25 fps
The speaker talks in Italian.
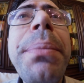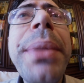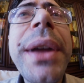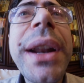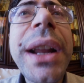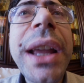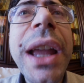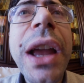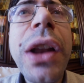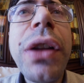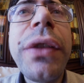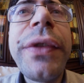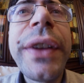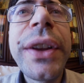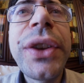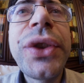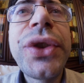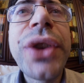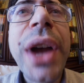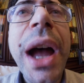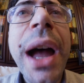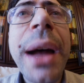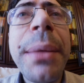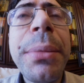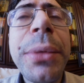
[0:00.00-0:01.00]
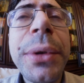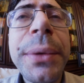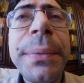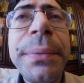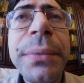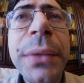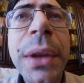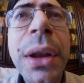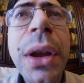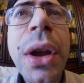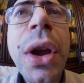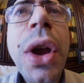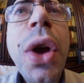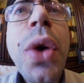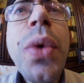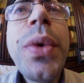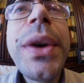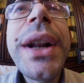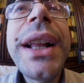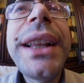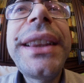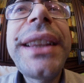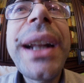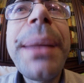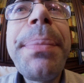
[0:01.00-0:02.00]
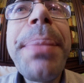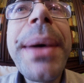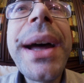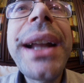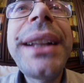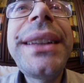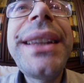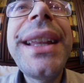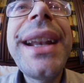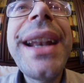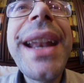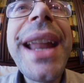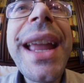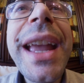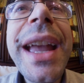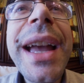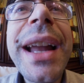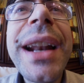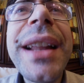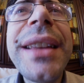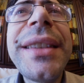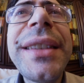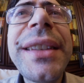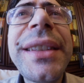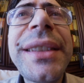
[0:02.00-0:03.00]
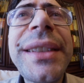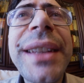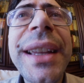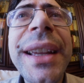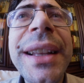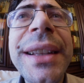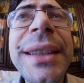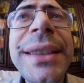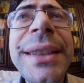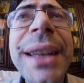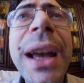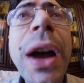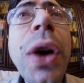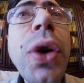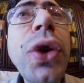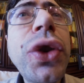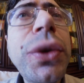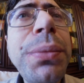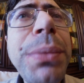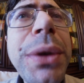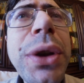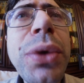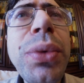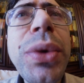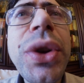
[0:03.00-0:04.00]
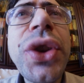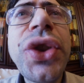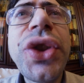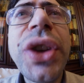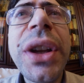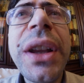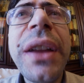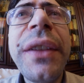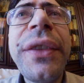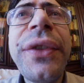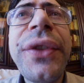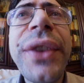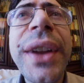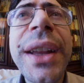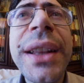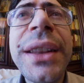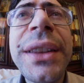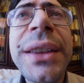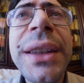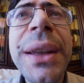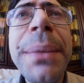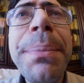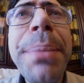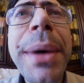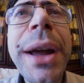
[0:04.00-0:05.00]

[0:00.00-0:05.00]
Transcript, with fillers: perché lo facciamo. Un'altra parte nega l'esistenza o sminuisce gli effetti,